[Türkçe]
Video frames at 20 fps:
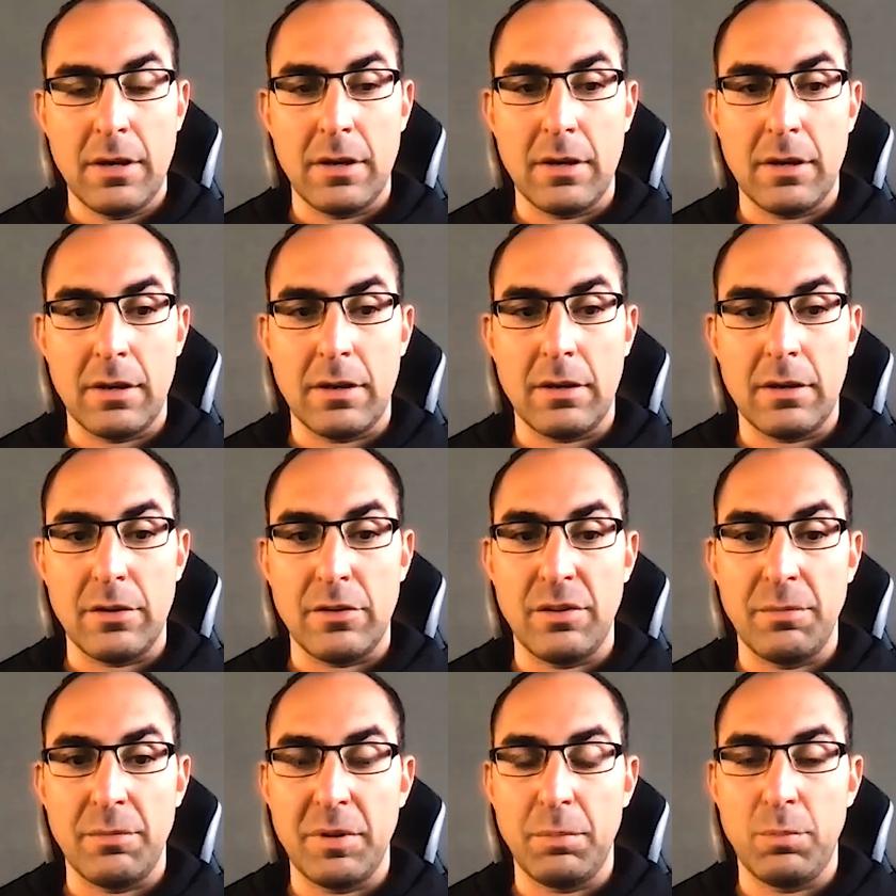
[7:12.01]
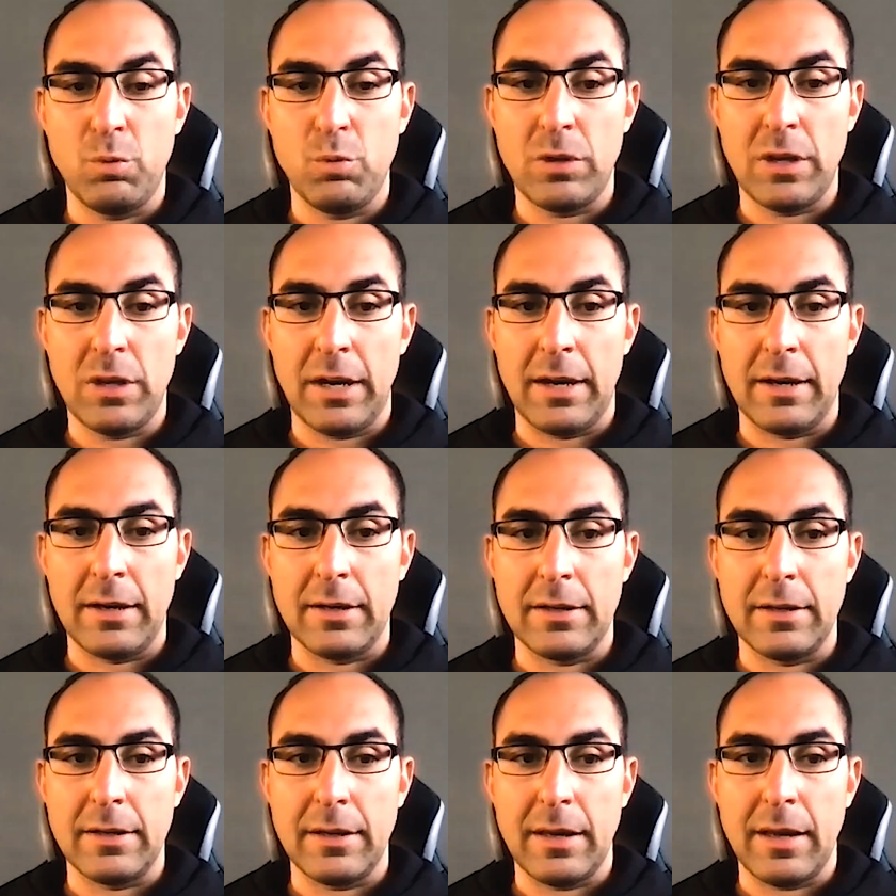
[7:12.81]
E, şimdi burada
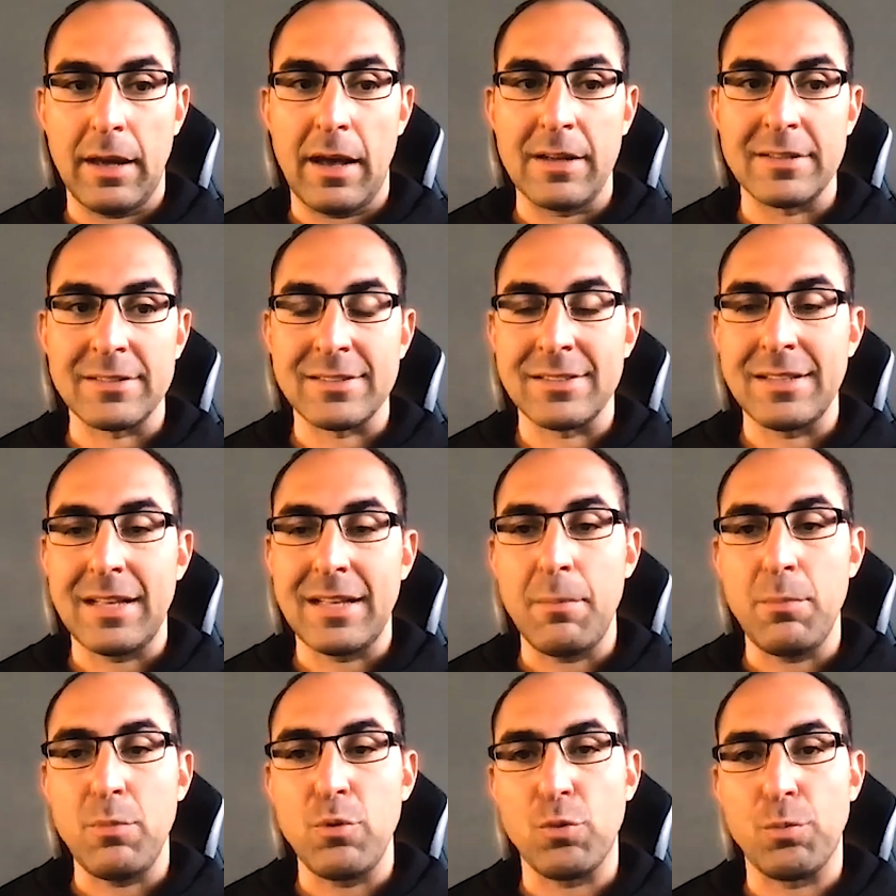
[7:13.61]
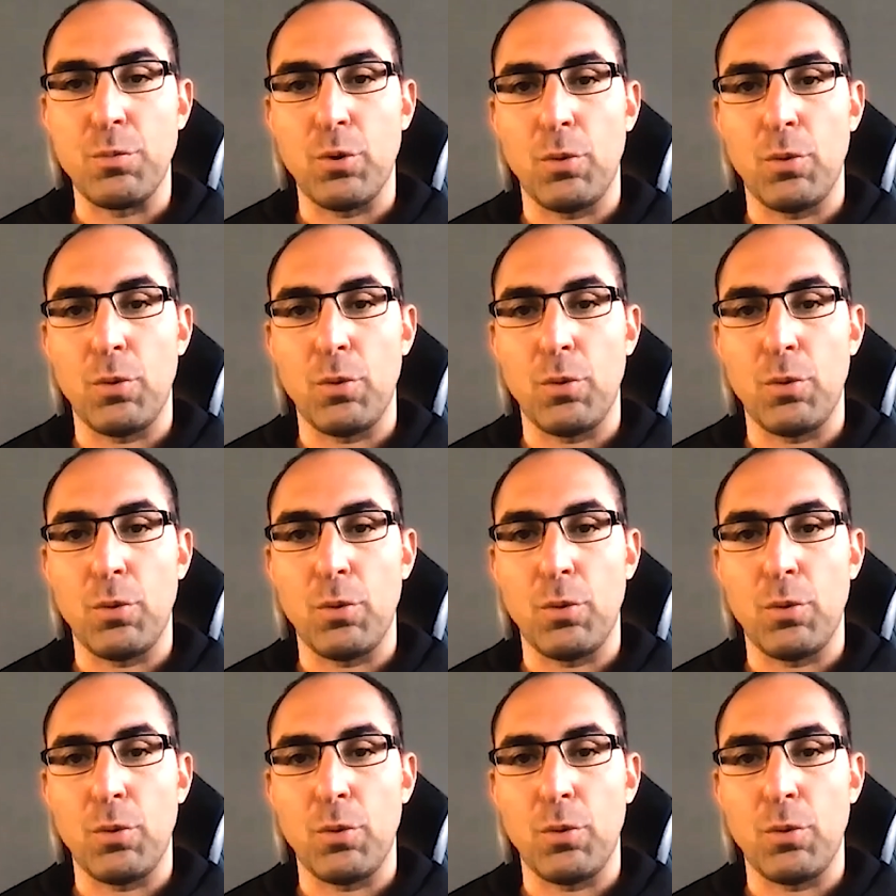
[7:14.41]
aslında en büyük